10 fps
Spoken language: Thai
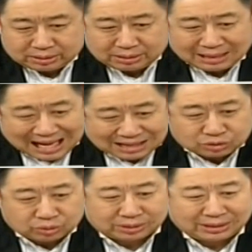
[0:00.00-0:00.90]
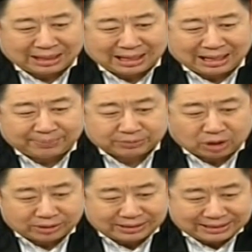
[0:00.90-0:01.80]
ล่าสุดเนี่ยนะครับตอ
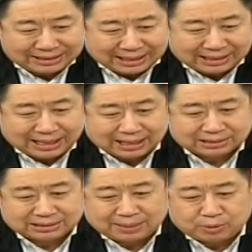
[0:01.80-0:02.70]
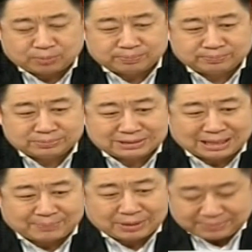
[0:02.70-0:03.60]
นเย็นๆเนี่ยถ้าผม
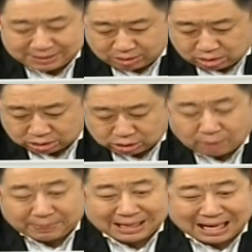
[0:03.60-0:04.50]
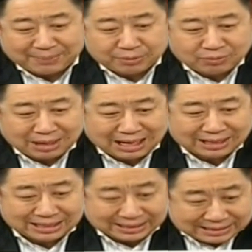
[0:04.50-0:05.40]
จำไม่ผิดกกตประกาศบอกว่า
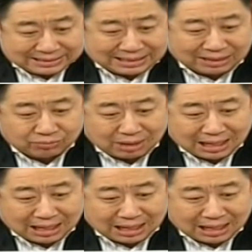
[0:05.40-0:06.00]
ยังยืนยันว่า